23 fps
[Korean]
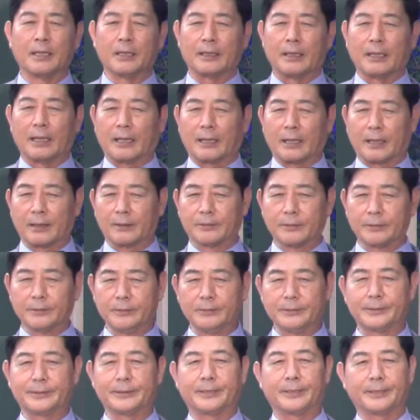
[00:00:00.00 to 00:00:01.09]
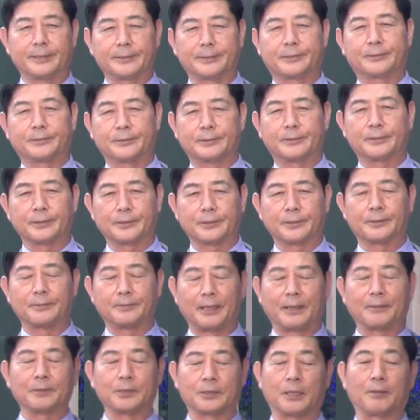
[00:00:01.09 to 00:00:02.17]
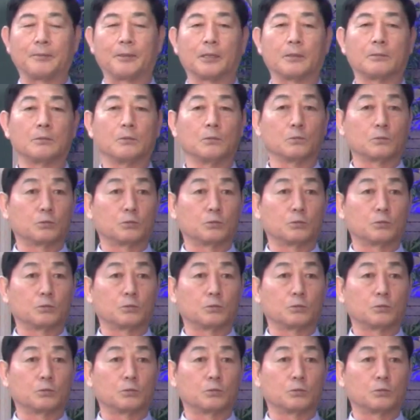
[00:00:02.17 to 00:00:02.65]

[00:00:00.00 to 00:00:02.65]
나라도 나우스 성교를 마음에 담아야 돼.